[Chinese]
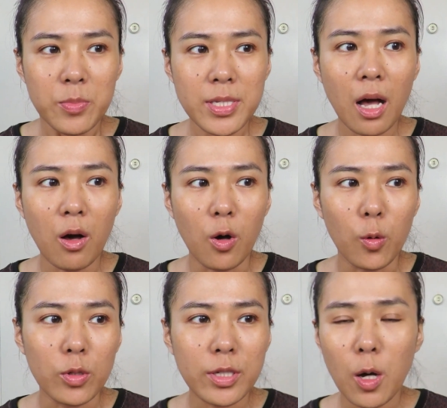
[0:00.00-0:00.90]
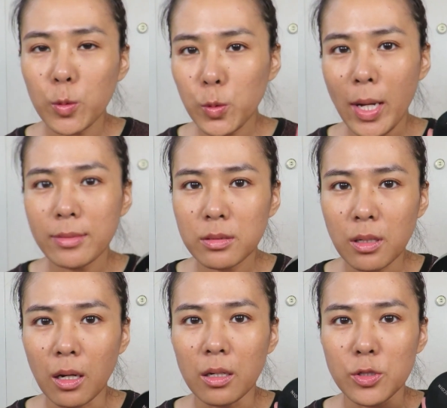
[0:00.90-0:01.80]
比较高端
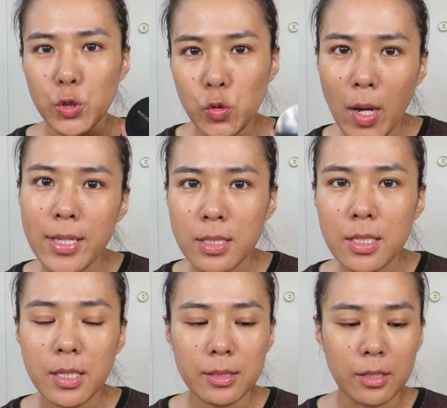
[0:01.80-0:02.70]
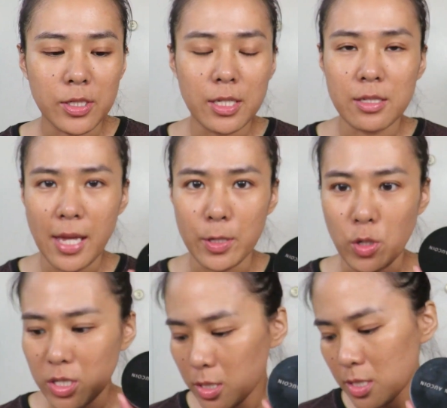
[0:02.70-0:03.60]
的专业的这个彩
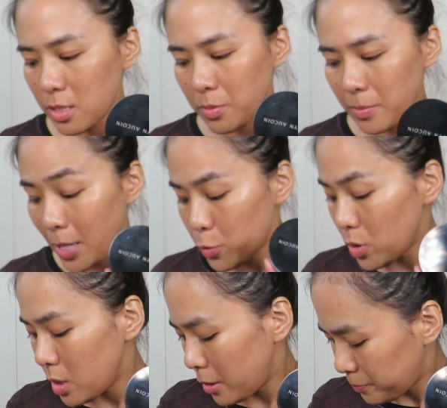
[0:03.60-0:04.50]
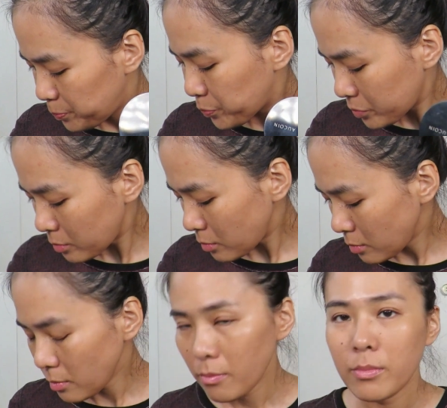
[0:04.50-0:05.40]
妆师自己的品牌，所以
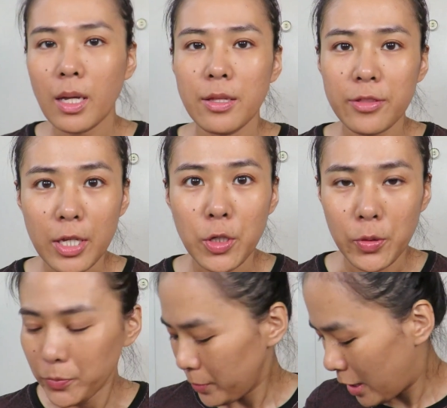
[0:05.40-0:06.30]
Thank you。